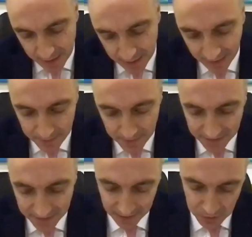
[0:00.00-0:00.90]
Cada
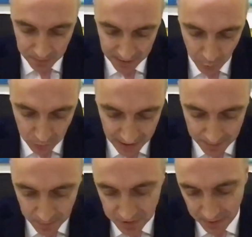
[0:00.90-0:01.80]
vez que nos
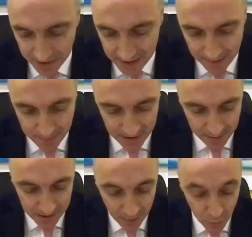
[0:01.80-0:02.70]
preguntamos si valía la
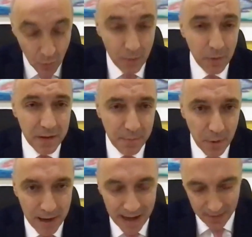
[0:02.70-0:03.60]
pena abrir un nuevo
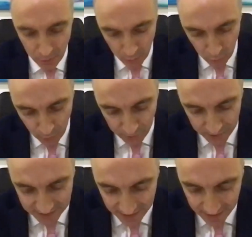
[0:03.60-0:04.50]
diplomado o
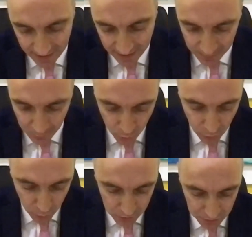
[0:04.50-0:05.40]
ofrecer
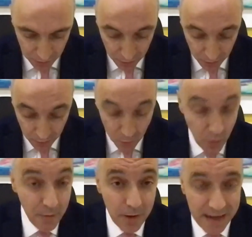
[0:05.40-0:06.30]
algún curso
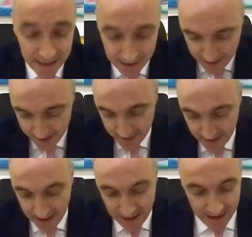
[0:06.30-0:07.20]
nuevo en línea,
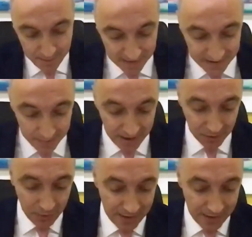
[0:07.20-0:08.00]
el pensamiento de